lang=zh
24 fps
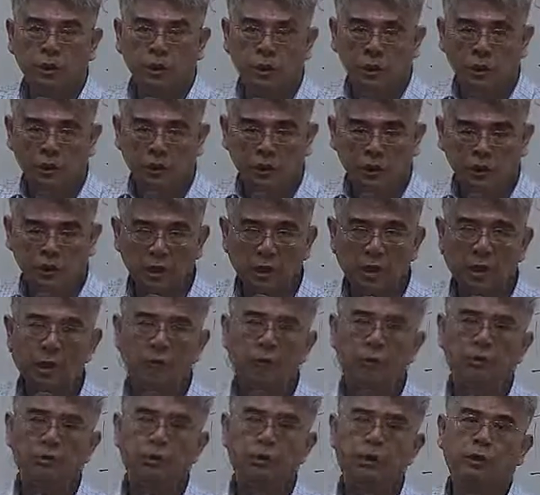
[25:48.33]
给你正
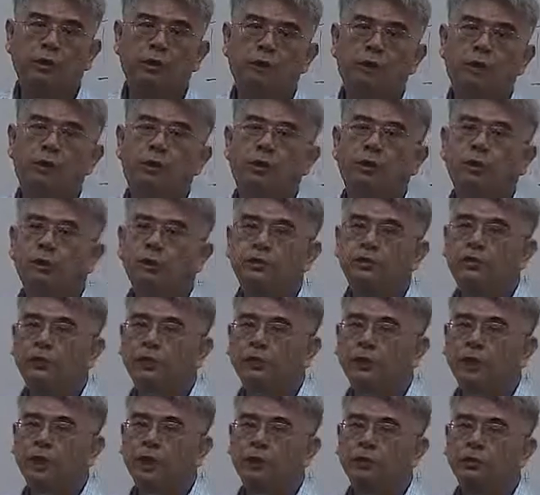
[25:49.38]
号的
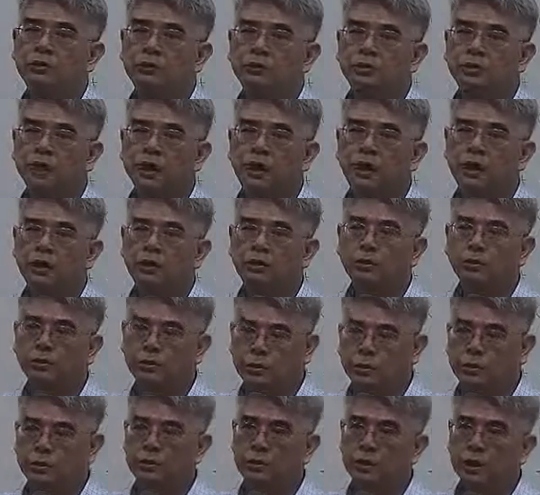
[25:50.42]
十家有几家？有
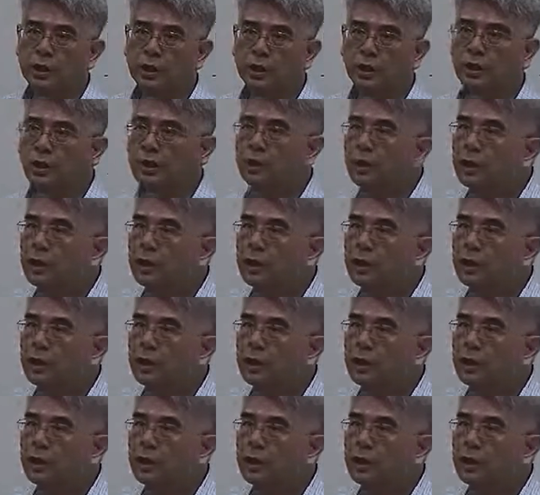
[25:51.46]
七家。